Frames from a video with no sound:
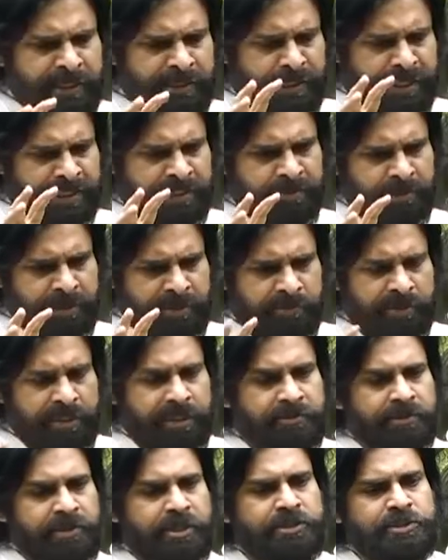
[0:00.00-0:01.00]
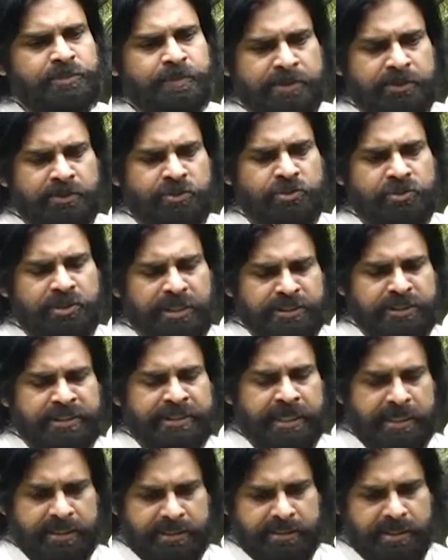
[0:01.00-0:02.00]
దాన్ని మనం వేరే విధంగా స్పందించి ఉండాల్సింది
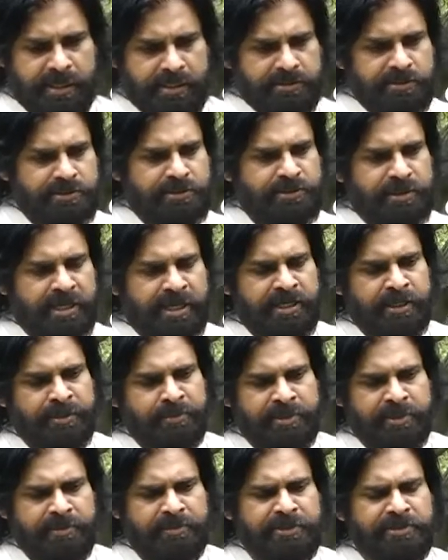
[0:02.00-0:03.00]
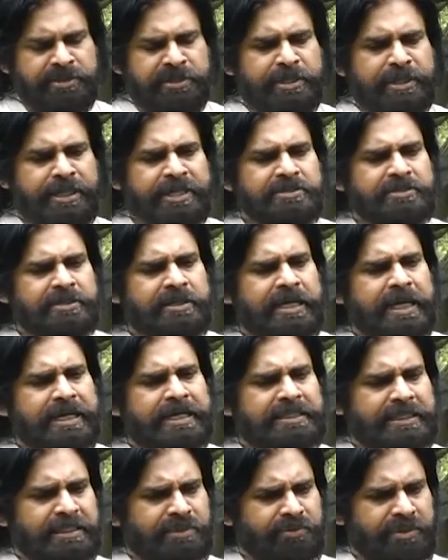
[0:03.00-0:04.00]
కానీ డాక్టర్స్ ఆయన మీద పెట్టిన కేసులు కానీ
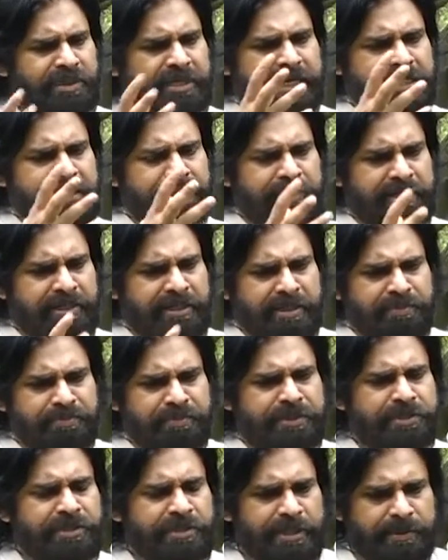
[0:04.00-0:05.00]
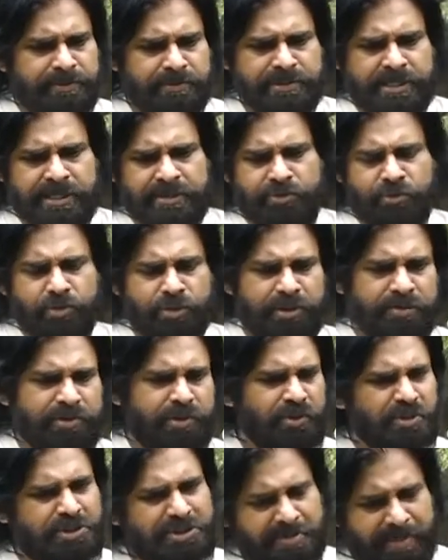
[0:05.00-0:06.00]
తద్వారా ఆయన హిం పెట్టిన హింస ఆయన రోడ్ల
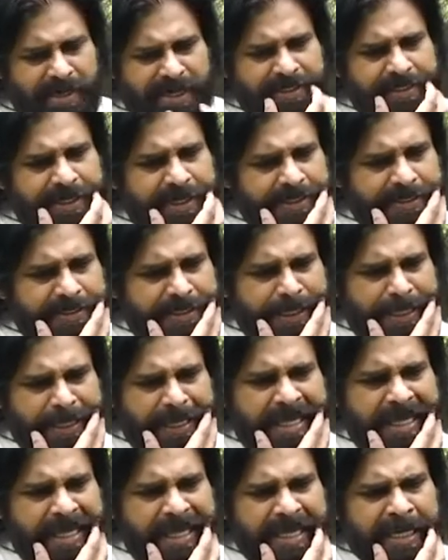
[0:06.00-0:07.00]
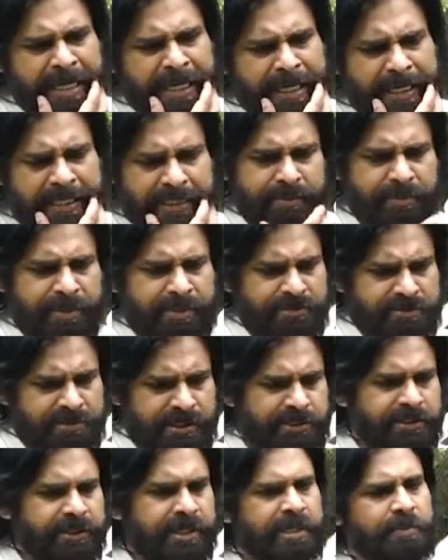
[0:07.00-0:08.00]
మీదకి వచ్చి మాట్లాడింది ఇది మనం
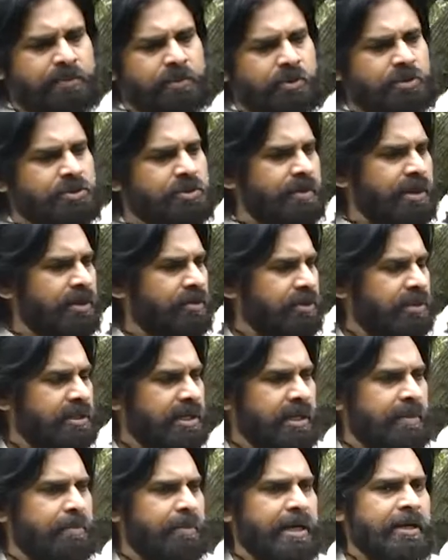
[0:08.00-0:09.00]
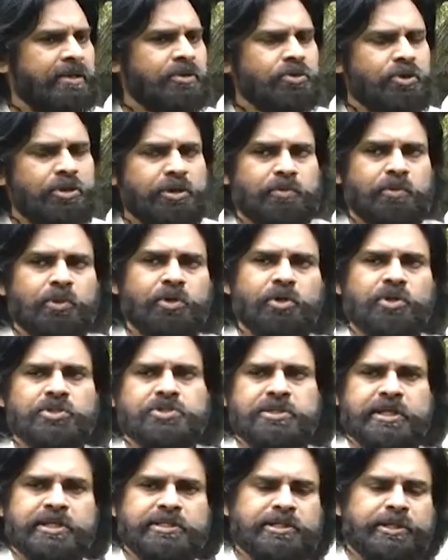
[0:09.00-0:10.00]
సర్దుకెళ్ళిపోవచ్చు మనకున్న బలంతో బుల్డోస్
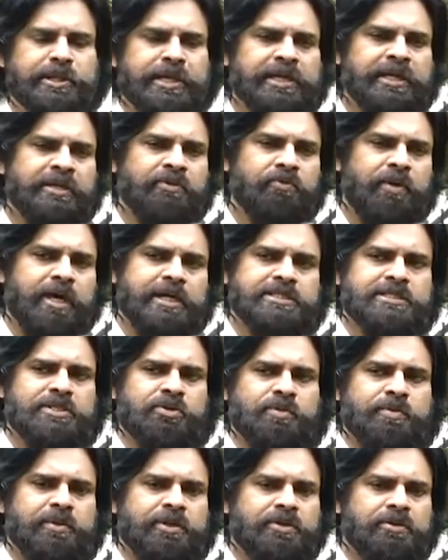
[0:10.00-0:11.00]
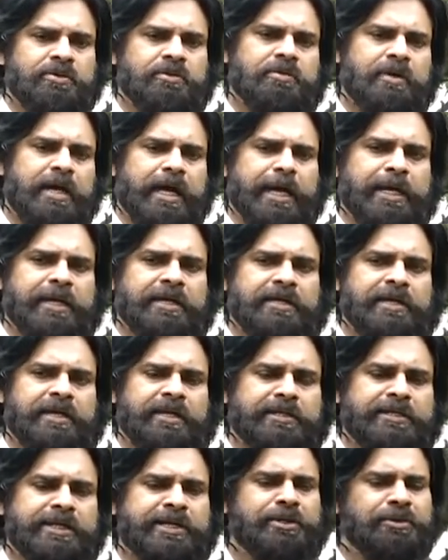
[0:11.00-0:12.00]
చేయొచ్చు కానీ వాస్తవం మటుకు ఆయన్ని
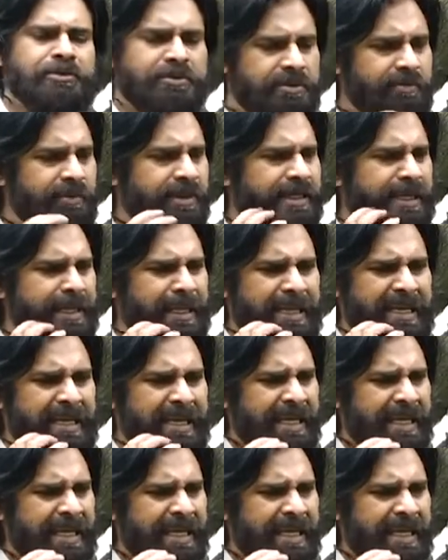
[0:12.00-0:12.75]
చేయడం ఇవన్నీ